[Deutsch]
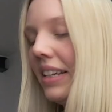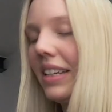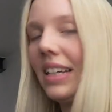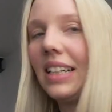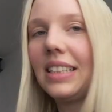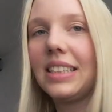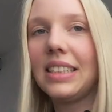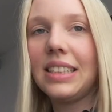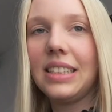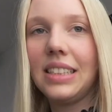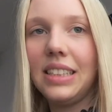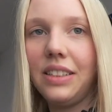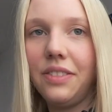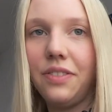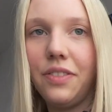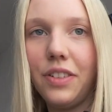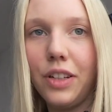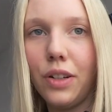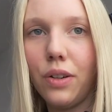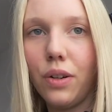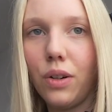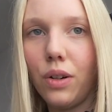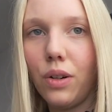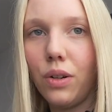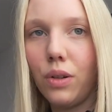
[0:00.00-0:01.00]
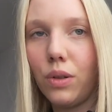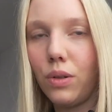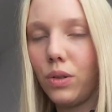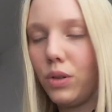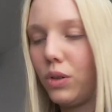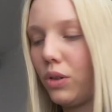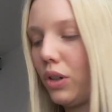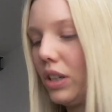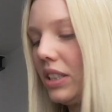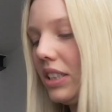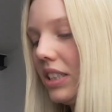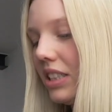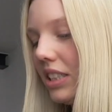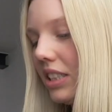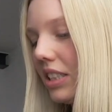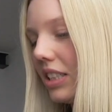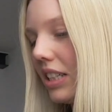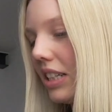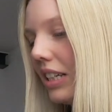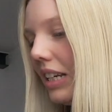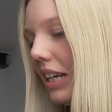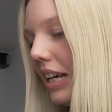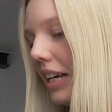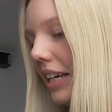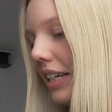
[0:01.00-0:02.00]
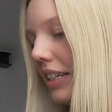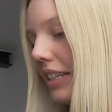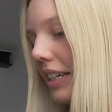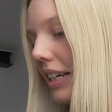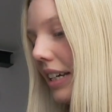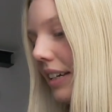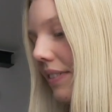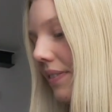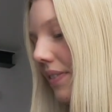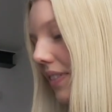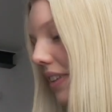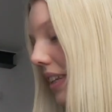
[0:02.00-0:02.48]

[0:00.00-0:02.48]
Das sind die 4,90 Euro Kleider.